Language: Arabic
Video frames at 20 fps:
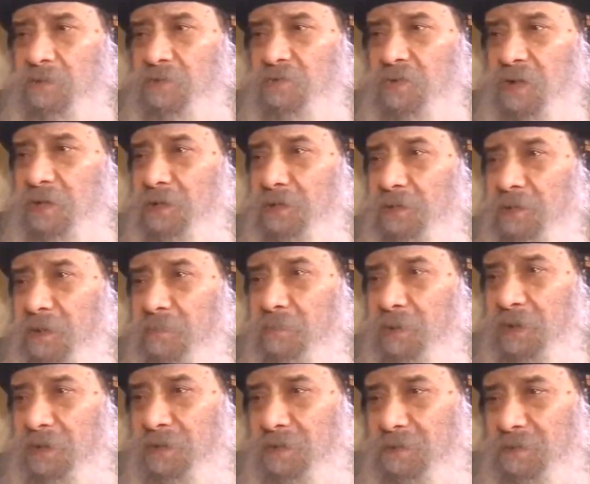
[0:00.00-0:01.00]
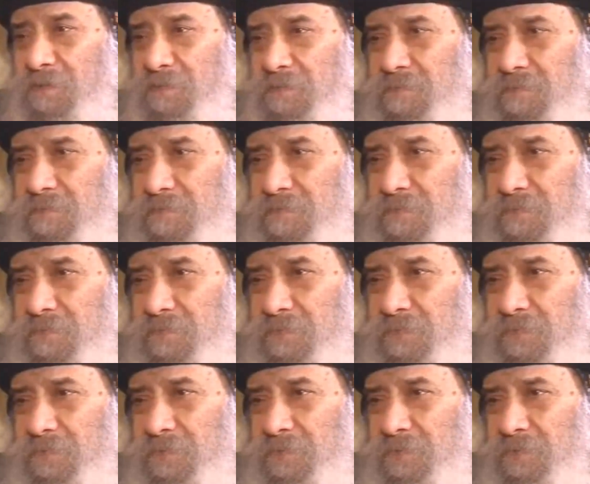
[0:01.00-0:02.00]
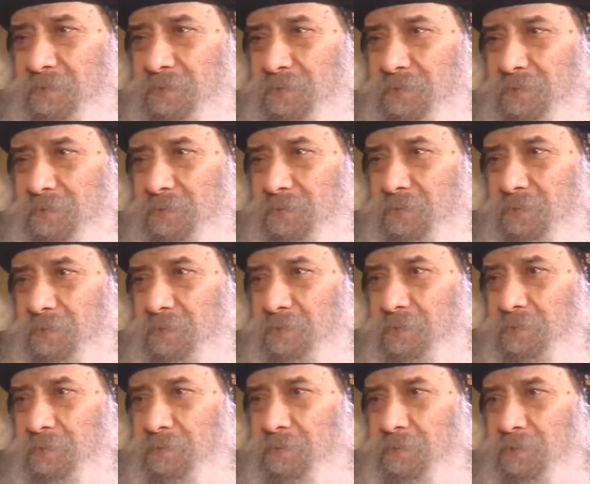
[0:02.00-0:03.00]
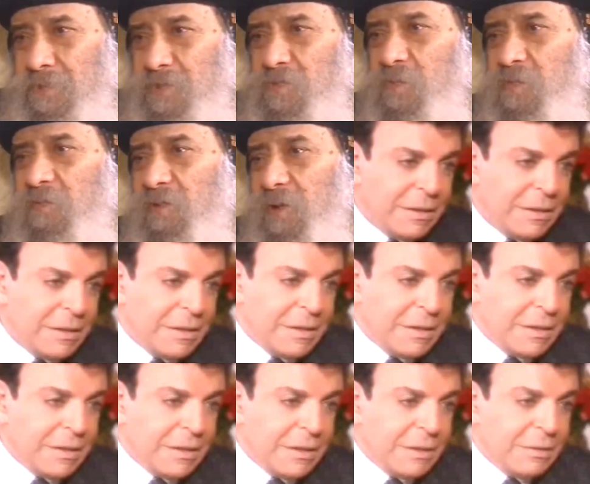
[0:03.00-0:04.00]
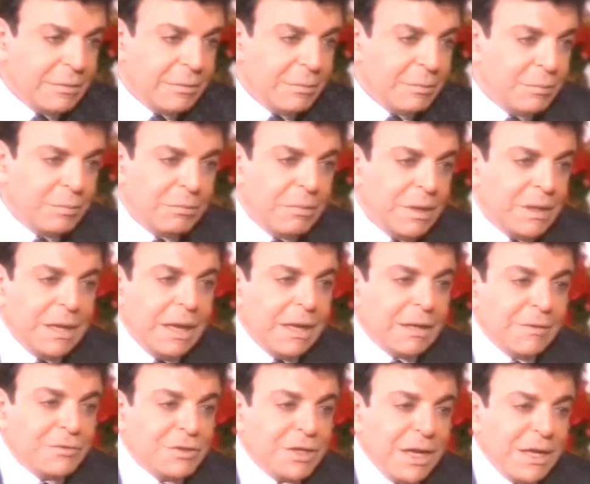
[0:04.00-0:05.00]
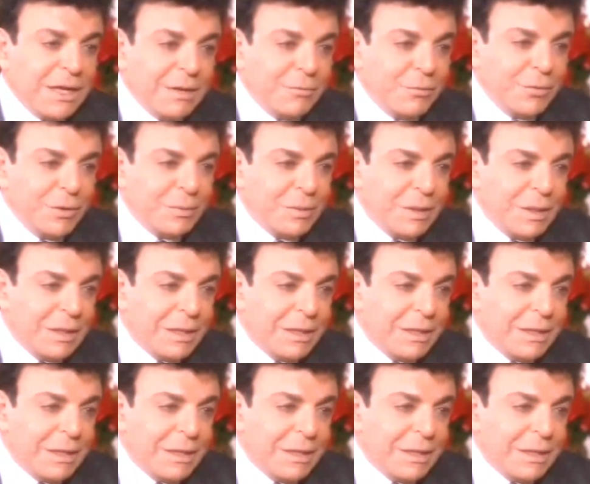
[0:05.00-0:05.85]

من سنة 40 والاسم الشاعر ده مجهول يعني فؤاد بليبل ما نعرفش حاجة عنه آه، طبعا